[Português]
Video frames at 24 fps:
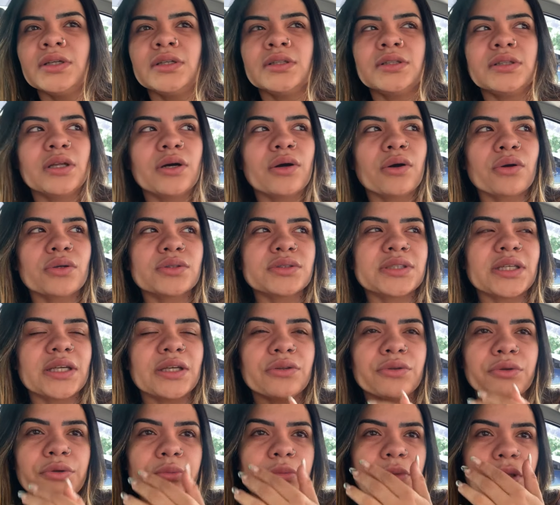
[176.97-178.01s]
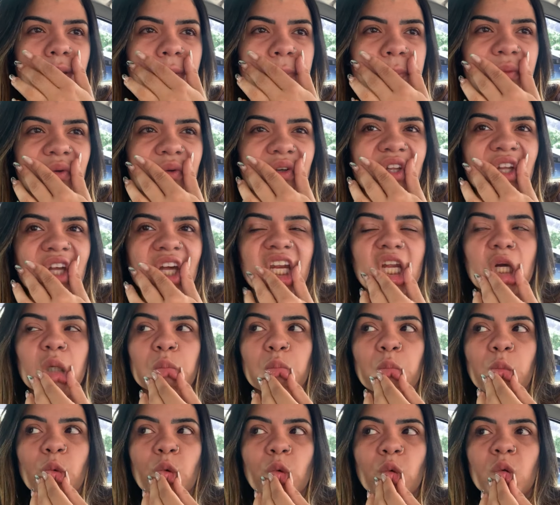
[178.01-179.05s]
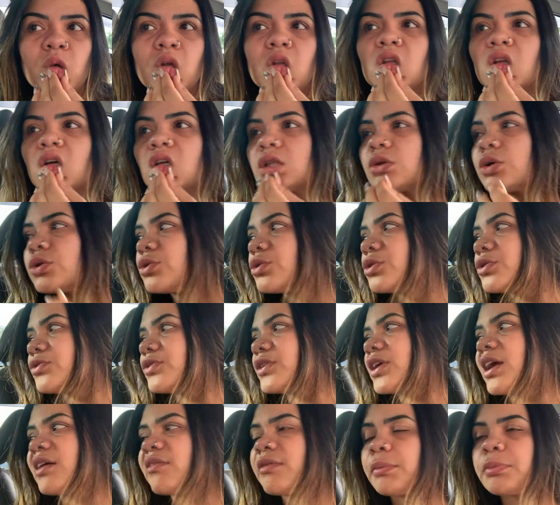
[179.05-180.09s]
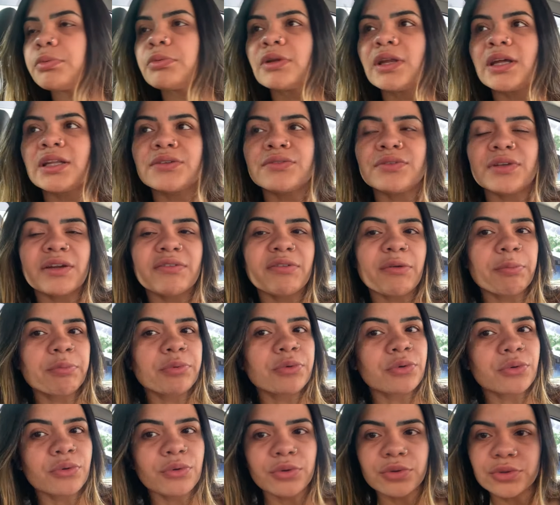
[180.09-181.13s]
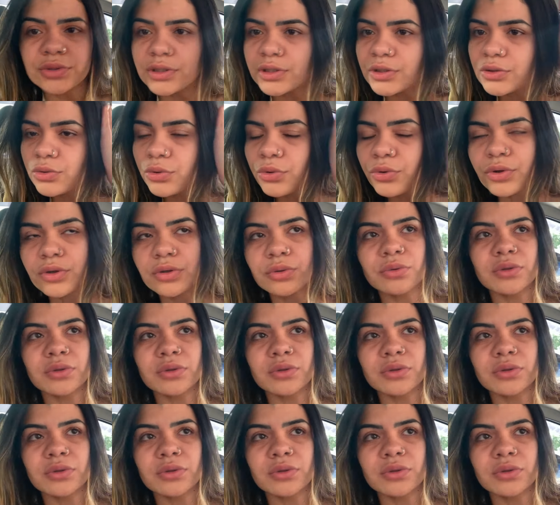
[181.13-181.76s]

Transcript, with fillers: Não consegui dormir porque era muita dor. Virava para um lado, virava para o outro e dor.